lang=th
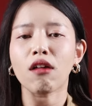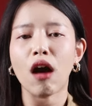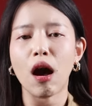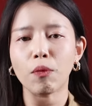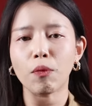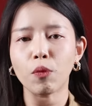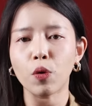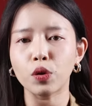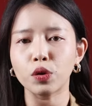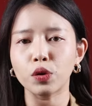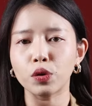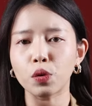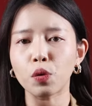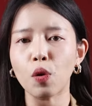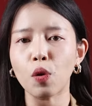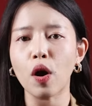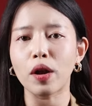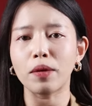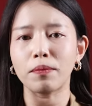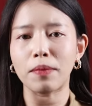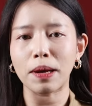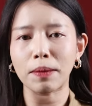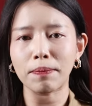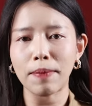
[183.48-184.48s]
ขอบคุณทุกค
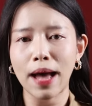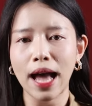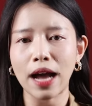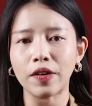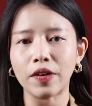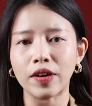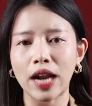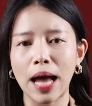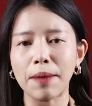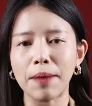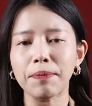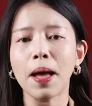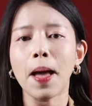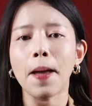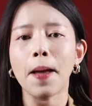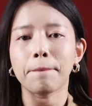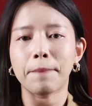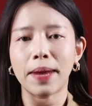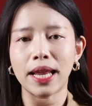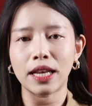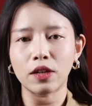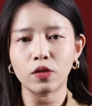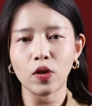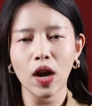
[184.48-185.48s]
นมากๆครับ
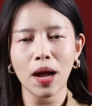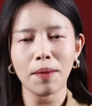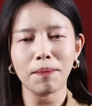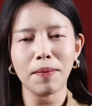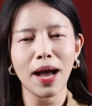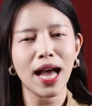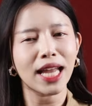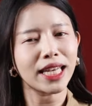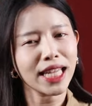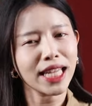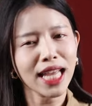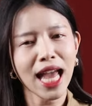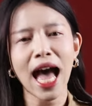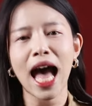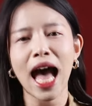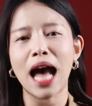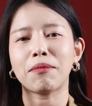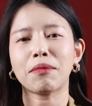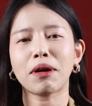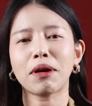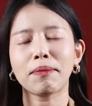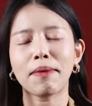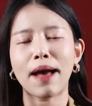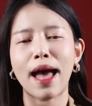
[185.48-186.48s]
เป็นดราม่าที่หา
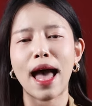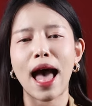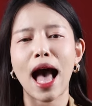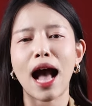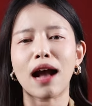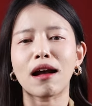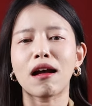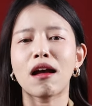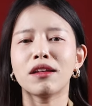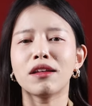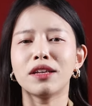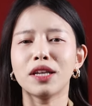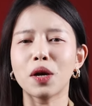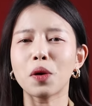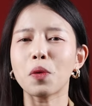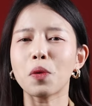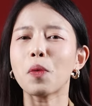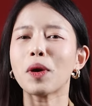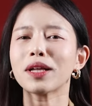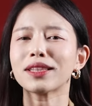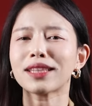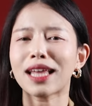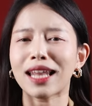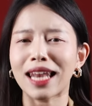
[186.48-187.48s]
มากๆนึก
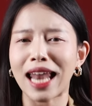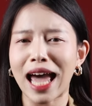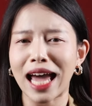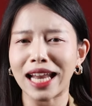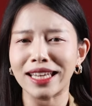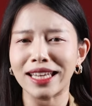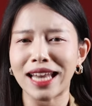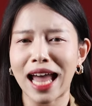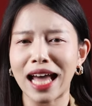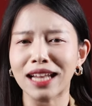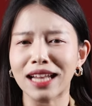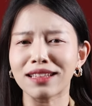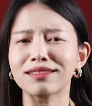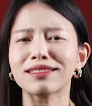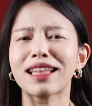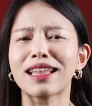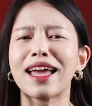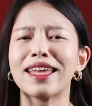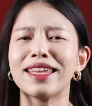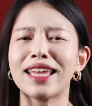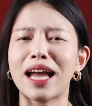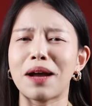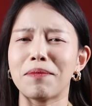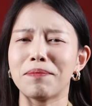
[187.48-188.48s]
ว่าตลาดนัด
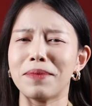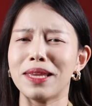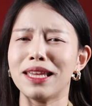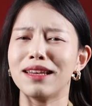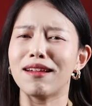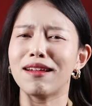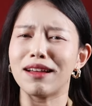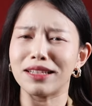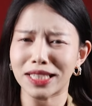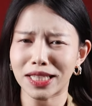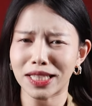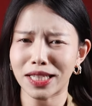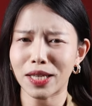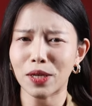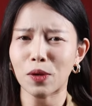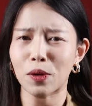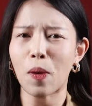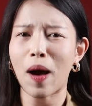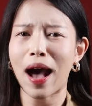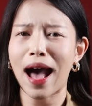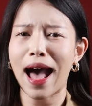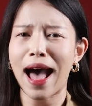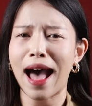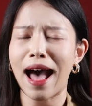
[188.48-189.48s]
แต่อย่ามีเลยจะดี
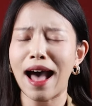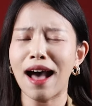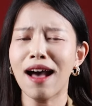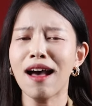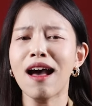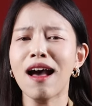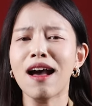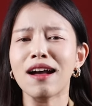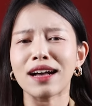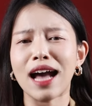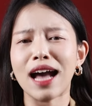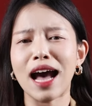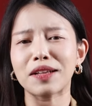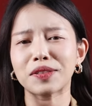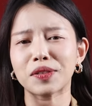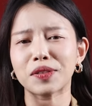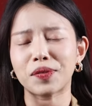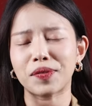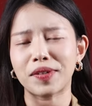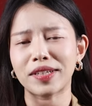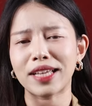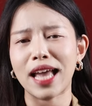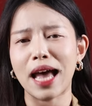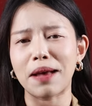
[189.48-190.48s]
กว่าข่าวส
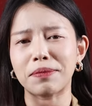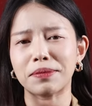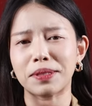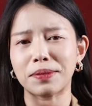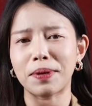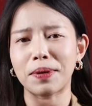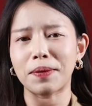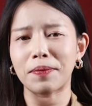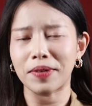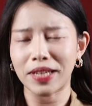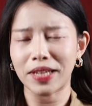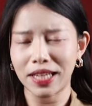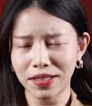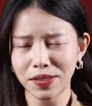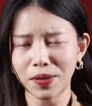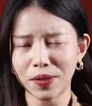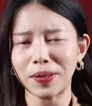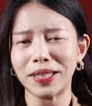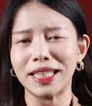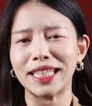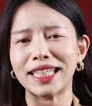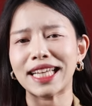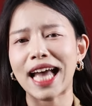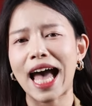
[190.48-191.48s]
ดรีแคปสำหรับวันนี้ส
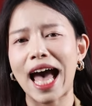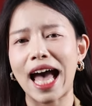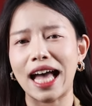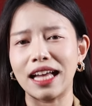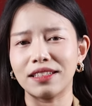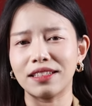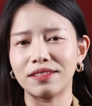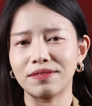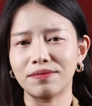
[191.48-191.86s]
วัสดีค่ะ